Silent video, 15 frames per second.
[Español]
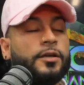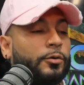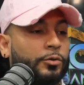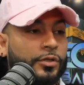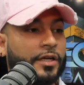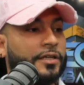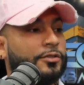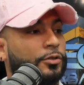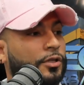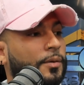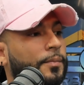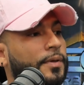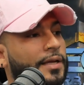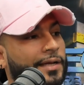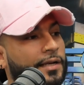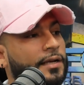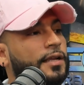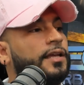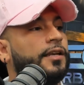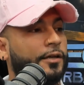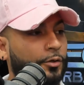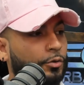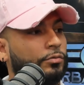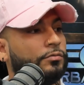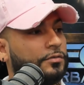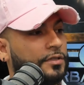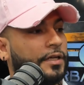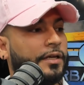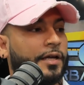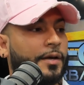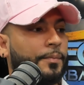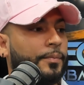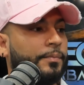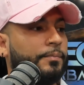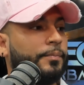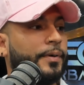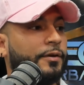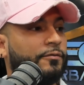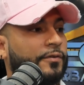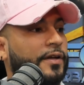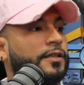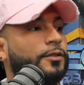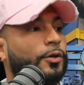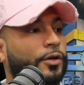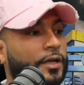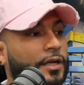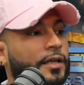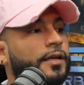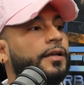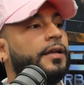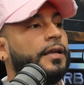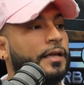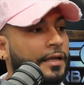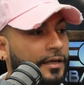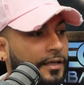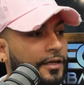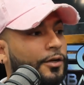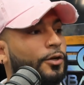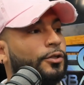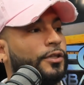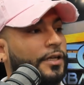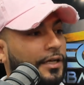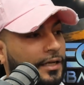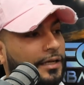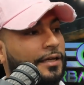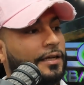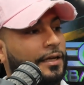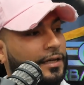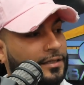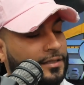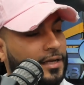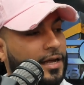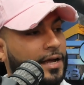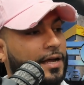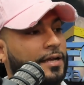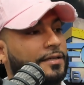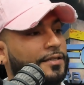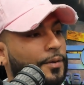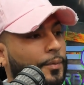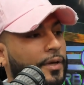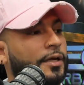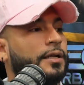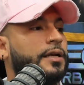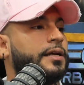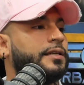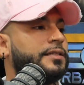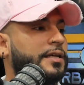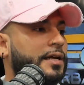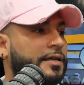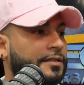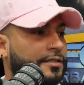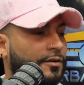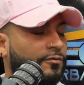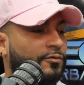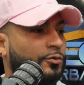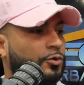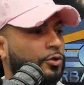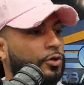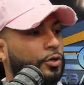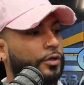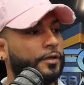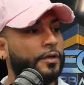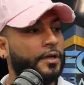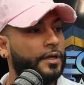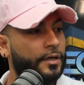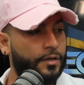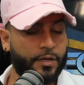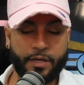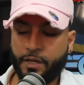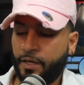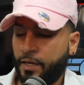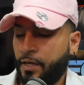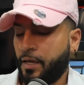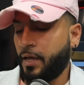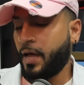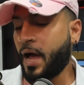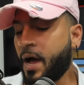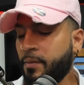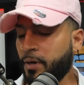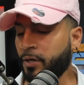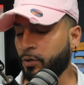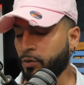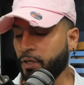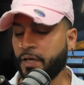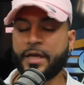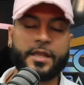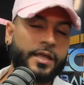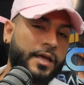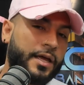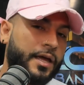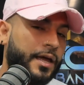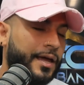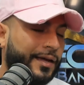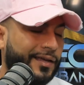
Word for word: gusta eso también, lírico sería perfecto. Lírico, lírico, tiene eh, esa, esa mezcla, esa, esa fusión. Eh, háblanos de,